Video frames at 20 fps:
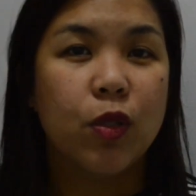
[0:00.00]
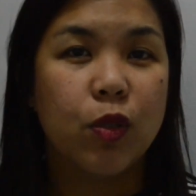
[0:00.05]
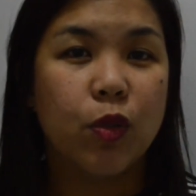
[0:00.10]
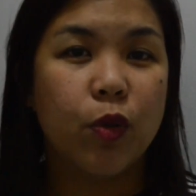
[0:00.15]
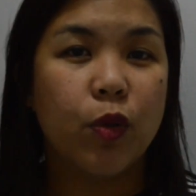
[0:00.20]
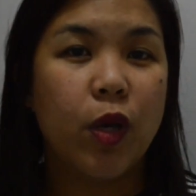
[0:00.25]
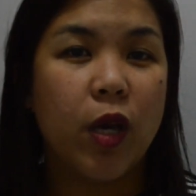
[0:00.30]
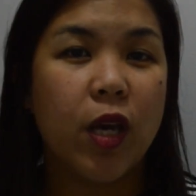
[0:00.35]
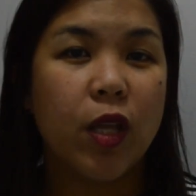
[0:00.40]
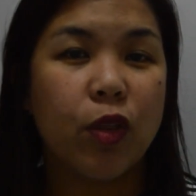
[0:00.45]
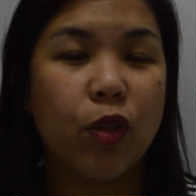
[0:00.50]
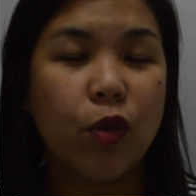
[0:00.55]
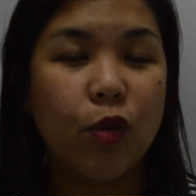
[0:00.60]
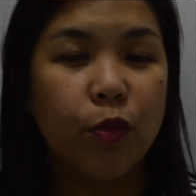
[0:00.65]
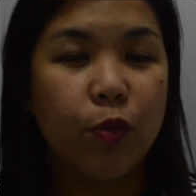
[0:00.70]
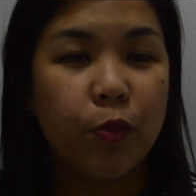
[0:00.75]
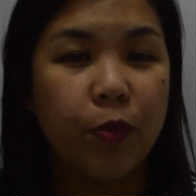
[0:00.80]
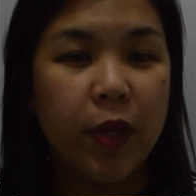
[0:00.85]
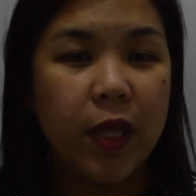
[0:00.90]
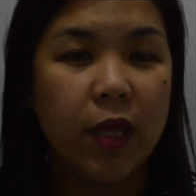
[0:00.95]
So, eto
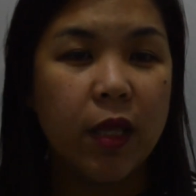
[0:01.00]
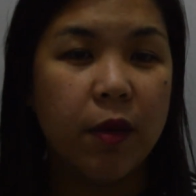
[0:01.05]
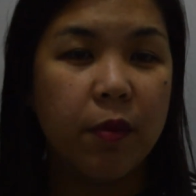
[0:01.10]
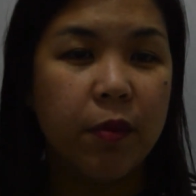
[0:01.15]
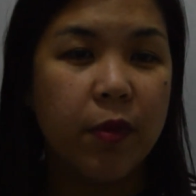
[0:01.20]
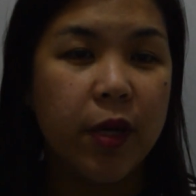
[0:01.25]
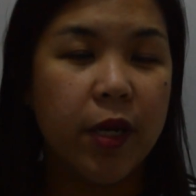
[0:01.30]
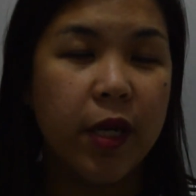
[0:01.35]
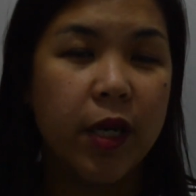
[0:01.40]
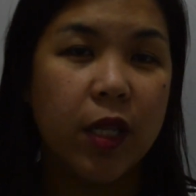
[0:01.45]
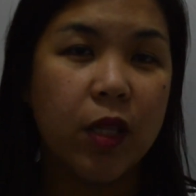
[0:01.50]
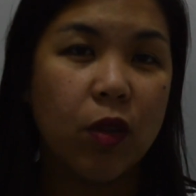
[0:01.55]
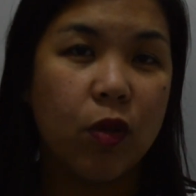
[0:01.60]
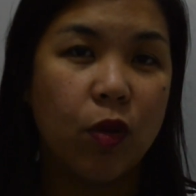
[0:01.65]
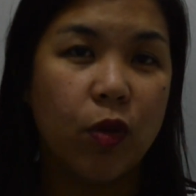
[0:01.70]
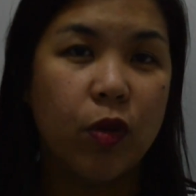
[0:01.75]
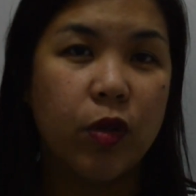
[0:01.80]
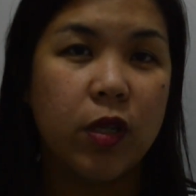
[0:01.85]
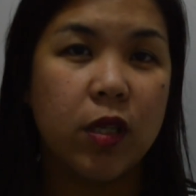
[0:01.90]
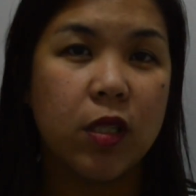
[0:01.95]
yung PIN number na
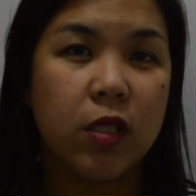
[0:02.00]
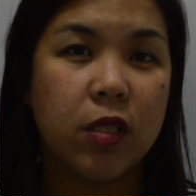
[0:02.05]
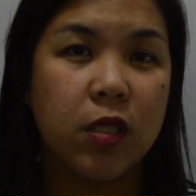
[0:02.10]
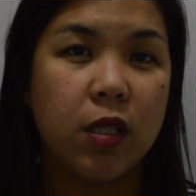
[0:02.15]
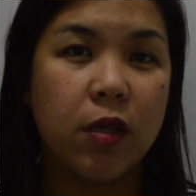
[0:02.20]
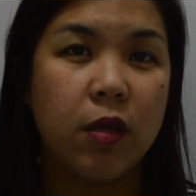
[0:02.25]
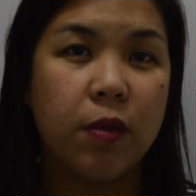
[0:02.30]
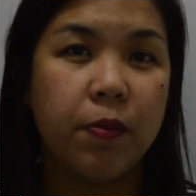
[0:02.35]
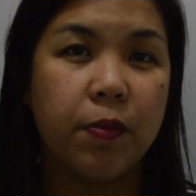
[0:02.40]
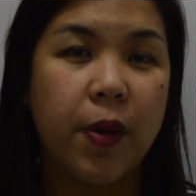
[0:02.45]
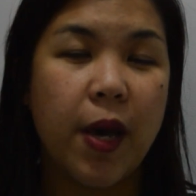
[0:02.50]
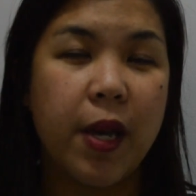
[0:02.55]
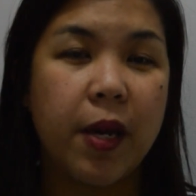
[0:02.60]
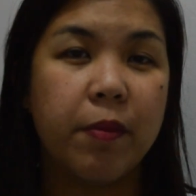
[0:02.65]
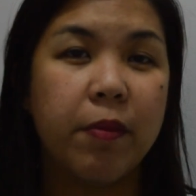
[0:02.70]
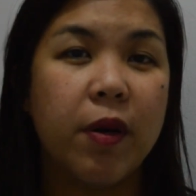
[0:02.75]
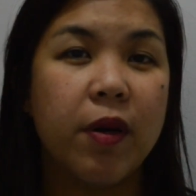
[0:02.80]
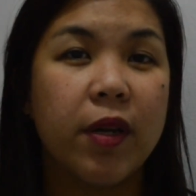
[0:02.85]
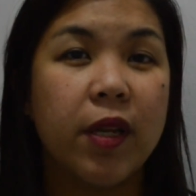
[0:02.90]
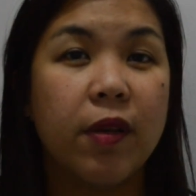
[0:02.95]
to is
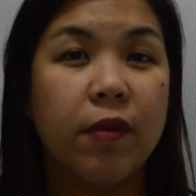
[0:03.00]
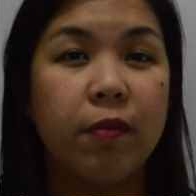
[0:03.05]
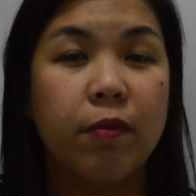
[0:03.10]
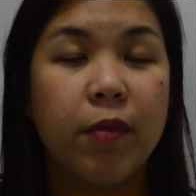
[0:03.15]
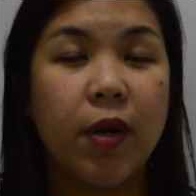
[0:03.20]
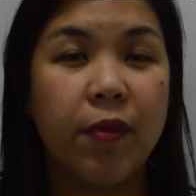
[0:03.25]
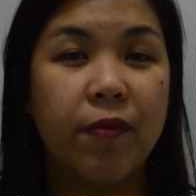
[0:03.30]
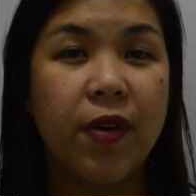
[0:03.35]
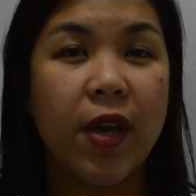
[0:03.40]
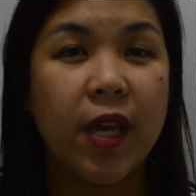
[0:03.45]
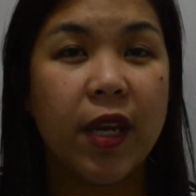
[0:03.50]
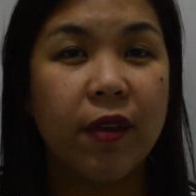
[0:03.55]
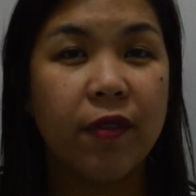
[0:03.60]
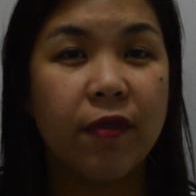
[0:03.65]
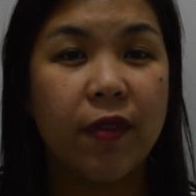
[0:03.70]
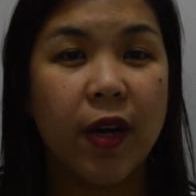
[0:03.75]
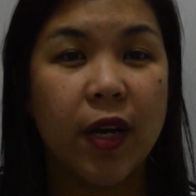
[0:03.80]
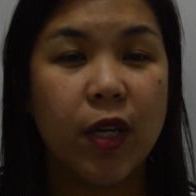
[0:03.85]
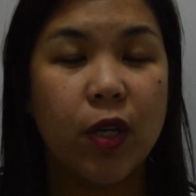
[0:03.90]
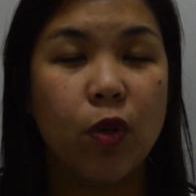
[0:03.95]
para
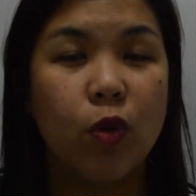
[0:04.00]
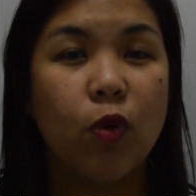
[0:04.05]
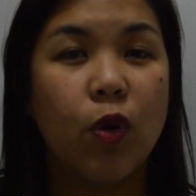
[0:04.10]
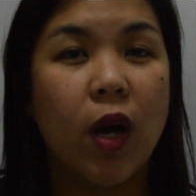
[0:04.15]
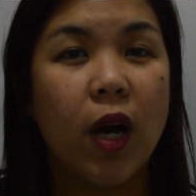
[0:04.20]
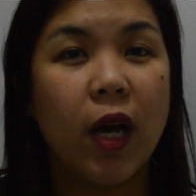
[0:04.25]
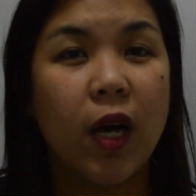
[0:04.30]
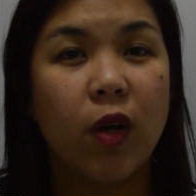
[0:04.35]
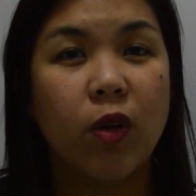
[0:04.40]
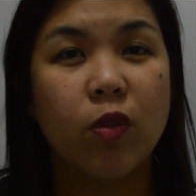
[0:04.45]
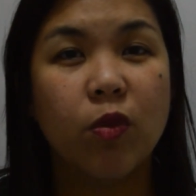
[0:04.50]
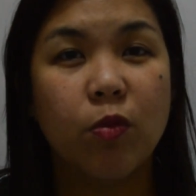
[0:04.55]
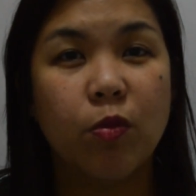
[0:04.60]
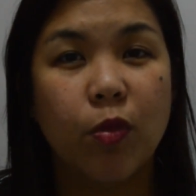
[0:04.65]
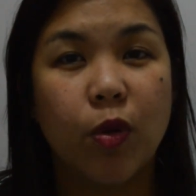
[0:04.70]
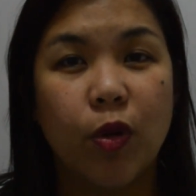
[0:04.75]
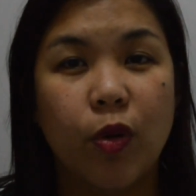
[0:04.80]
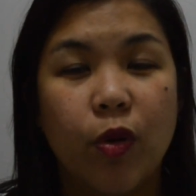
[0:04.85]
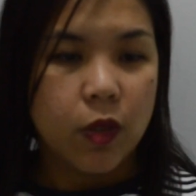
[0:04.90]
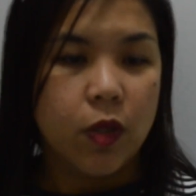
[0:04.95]
ma-verify ma yung account
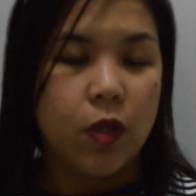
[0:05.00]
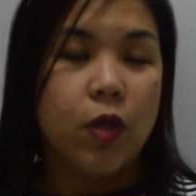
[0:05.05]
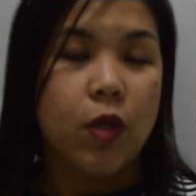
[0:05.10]
mo.